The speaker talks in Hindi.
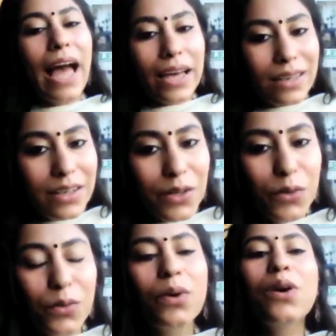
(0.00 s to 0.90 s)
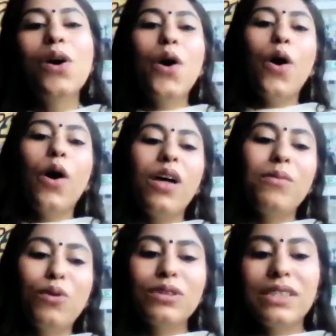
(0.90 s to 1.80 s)
मैं एक एंकर हूँ
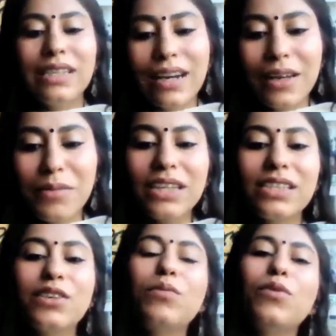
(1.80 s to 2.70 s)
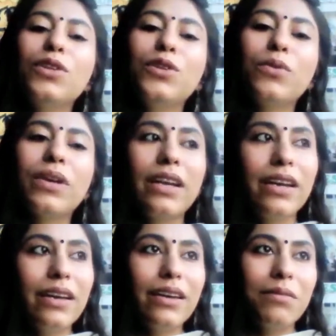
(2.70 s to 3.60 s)
और मोस्टली अगर मैं किसी को बोलती हूँ कि
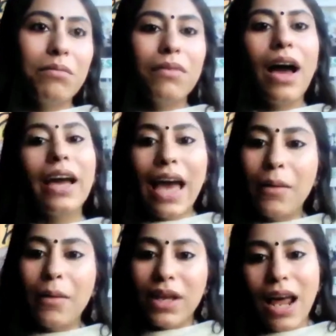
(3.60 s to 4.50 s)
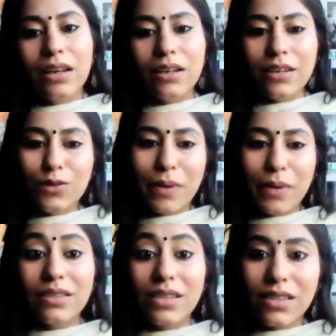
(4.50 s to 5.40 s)
अरे आई एम एन एंकर
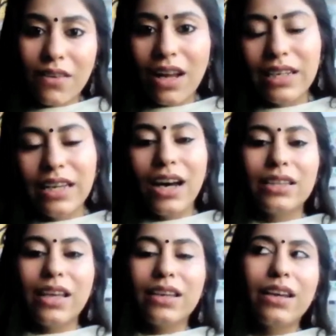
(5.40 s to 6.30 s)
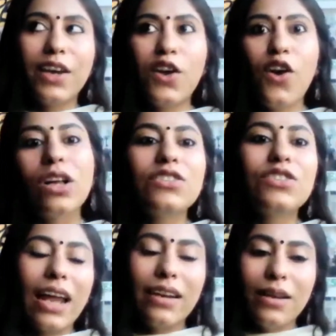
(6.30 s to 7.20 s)
तो पहला सा सवाल यह आता है कि अरे कौन
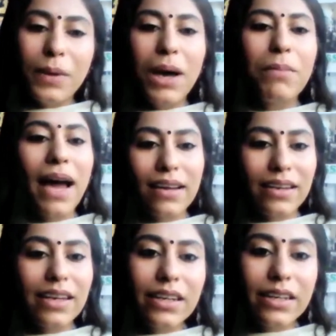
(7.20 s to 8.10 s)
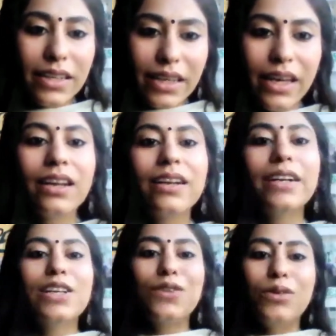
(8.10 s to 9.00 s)
से चैनल पे आप एंकरिंग करती
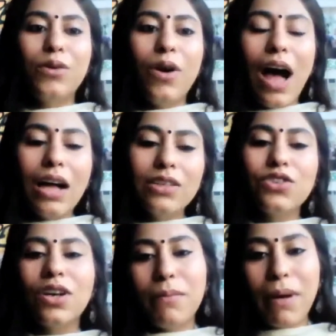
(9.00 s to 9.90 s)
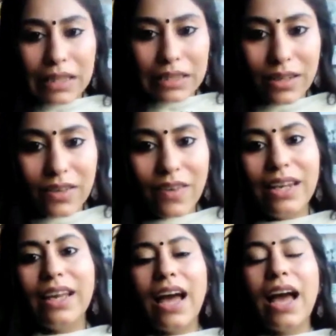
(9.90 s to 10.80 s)
तो आज बात करने
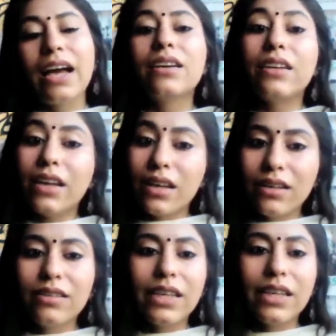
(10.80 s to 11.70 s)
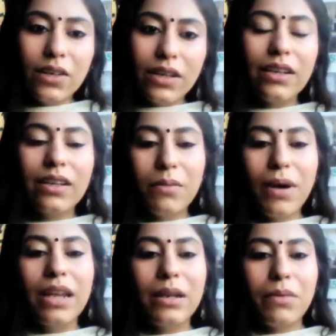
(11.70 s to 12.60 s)
वाले हैं एंकरिंग के करियर के
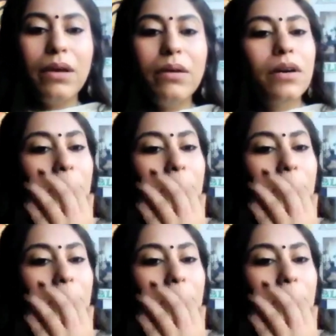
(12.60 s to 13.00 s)
बारे में